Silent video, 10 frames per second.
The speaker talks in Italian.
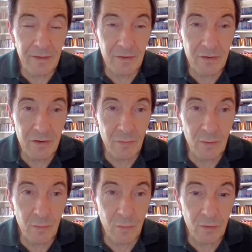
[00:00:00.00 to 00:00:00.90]

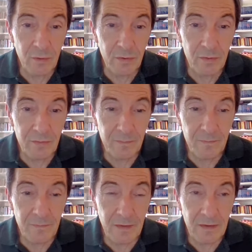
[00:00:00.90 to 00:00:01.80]
25 luglio
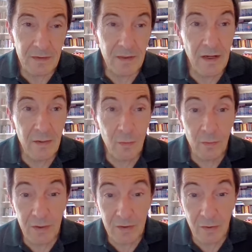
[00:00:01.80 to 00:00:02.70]
sarà
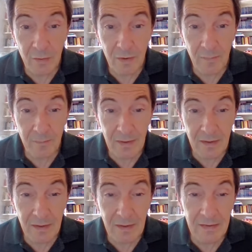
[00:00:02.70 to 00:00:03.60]
l'occasione
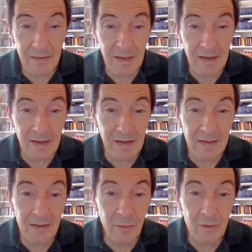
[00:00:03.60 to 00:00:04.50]
per andare
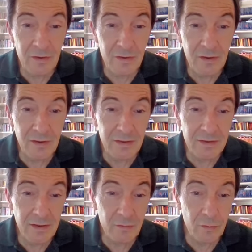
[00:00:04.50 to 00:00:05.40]
alle origini del
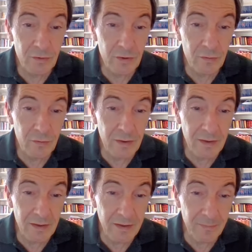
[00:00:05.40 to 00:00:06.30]
senso stesso
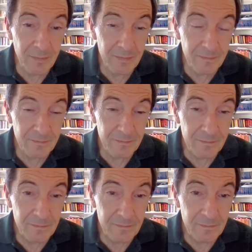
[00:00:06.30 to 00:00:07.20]
dei club
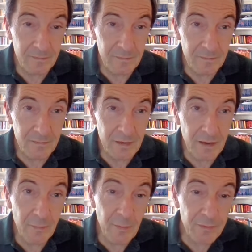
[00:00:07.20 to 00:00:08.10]

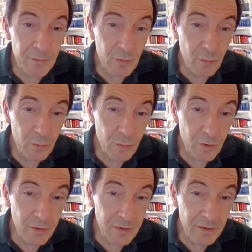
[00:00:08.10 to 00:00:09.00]
che il professor
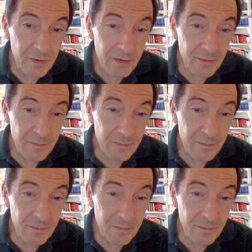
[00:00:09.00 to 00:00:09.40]
Udolin